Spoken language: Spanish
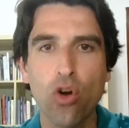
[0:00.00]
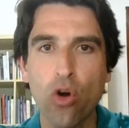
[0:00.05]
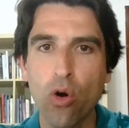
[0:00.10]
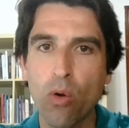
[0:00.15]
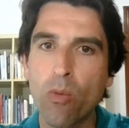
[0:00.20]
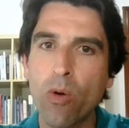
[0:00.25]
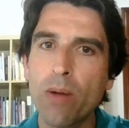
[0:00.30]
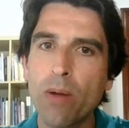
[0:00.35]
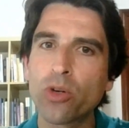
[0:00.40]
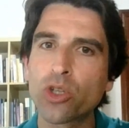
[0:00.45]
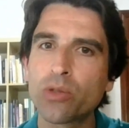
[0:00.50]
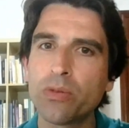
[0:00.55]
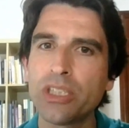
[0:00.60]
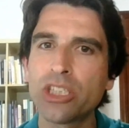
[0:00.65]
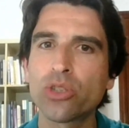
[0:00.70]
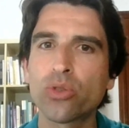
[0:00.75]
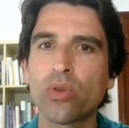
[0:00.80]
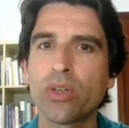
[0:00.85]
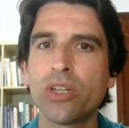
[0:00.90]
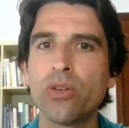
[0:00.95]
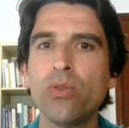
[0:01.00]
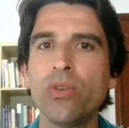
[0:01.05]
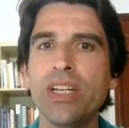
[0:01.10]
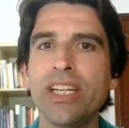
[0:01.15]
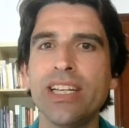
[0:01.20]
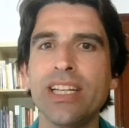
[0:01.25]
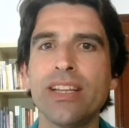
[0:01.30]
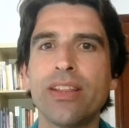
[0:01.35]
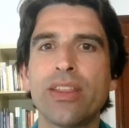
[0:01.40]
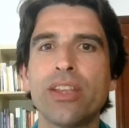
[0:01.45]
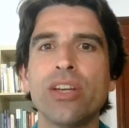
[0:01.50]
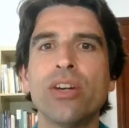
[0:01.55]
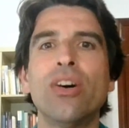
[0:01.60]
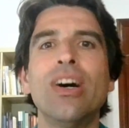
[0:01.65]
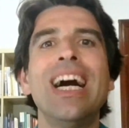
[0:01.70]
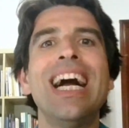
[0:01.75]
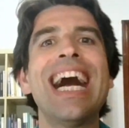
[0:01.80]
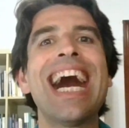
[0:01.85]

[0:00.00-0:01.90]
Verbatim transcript: como hemos visto en un inicio,